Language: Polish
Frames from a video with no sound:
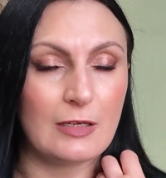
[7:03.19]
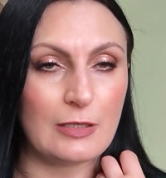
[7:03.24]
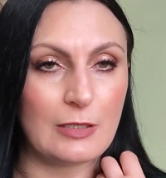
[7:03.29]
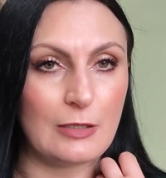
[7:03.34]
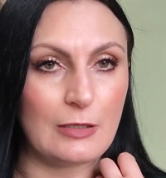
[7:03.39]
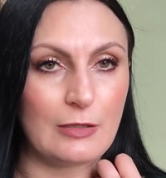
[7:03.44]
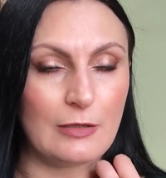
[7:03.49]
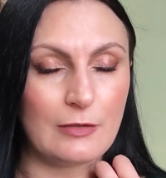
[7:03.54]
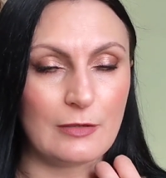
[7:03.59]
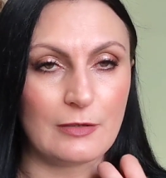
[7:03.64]

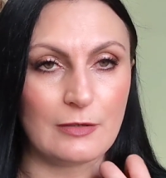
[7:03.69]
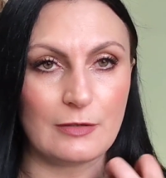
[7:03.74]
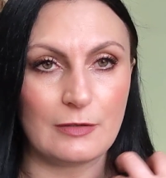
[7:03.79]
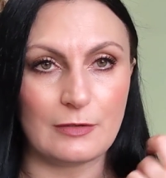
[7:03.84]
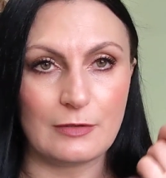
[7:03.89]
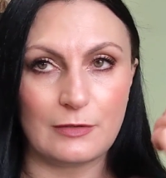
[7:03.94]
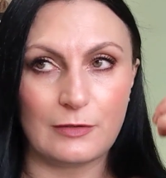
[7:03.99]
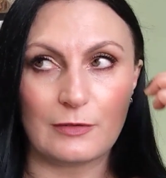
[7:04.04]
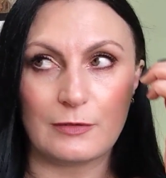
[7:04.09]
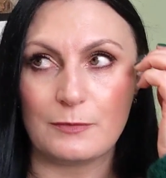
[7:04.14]
i
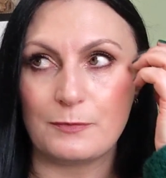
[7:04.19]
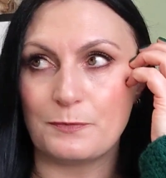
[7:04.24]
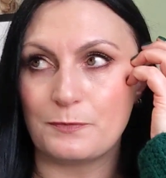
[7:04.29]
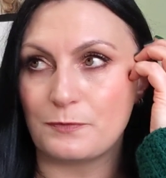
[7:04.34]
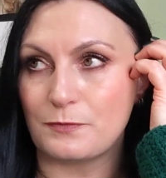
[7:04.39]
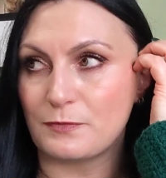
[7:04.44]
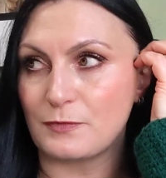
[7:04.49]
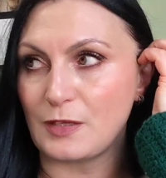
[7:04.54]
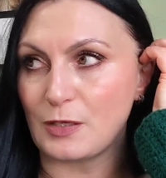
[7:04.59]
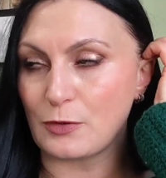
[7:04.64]

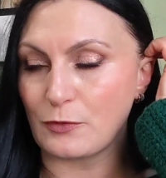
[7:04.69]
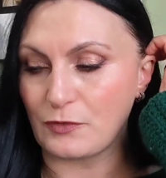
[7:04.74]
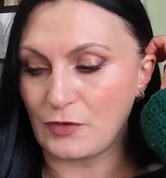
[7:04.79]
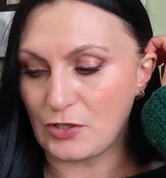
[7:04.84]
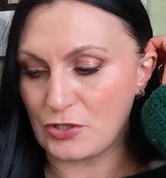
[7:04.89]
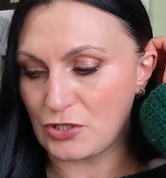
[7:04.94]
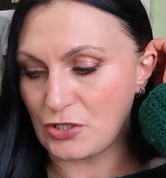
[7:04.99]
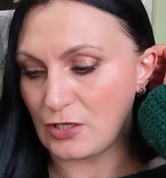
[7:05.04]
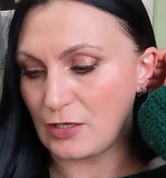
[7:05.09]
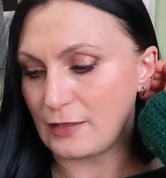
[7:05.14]
y,
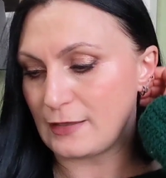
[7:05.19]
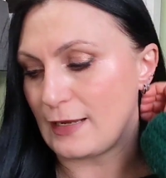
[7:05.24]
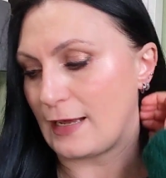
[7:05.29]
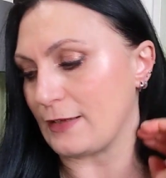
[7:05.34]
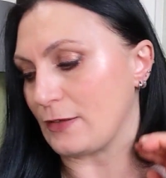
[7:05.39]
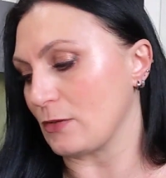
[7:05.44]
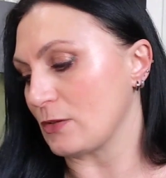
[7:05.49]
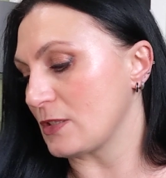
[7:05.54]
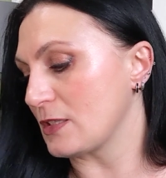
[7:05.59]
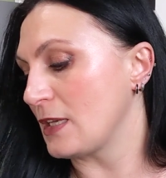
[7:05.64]
również
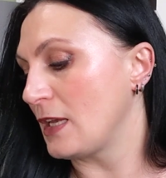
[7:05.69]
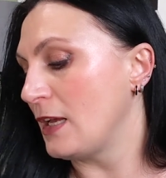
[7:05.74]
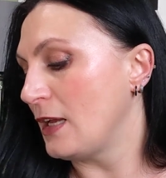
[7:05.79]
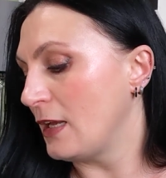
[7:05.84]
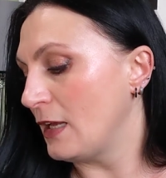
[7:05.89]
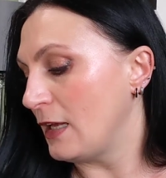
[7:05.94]
na noc.